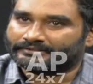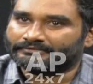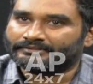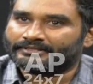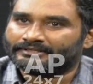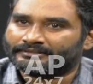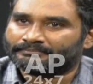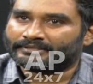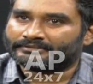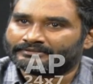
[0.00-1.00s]
దేవినేని
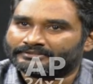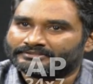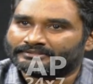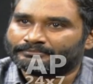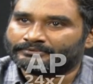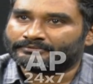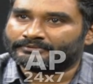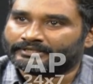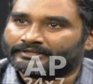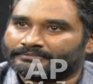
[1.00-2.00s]
పాత్ర చేసినప్పుడు
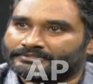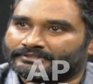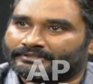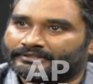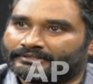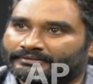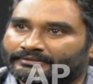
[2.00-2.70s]
ఒకటే అనిపించింది అంటే